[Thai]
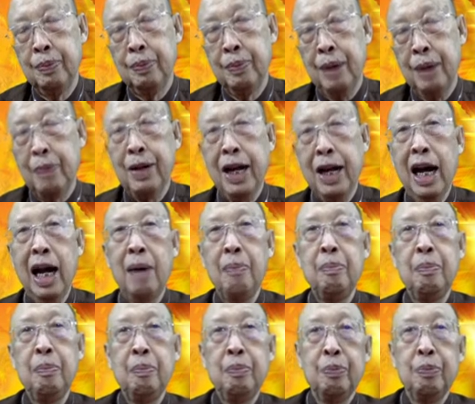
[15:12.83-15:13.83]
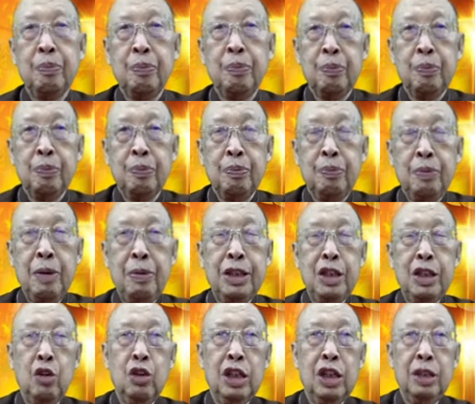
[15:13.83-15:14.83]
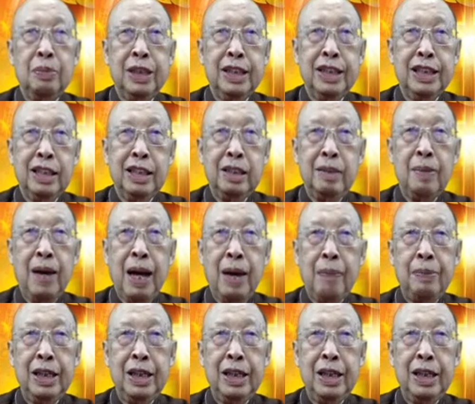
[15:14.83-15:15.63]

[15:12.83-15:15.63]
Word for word: อับราฮัมเมื่อพระเจ้าเอื่นเพิ่นเจ็ดสิบห้า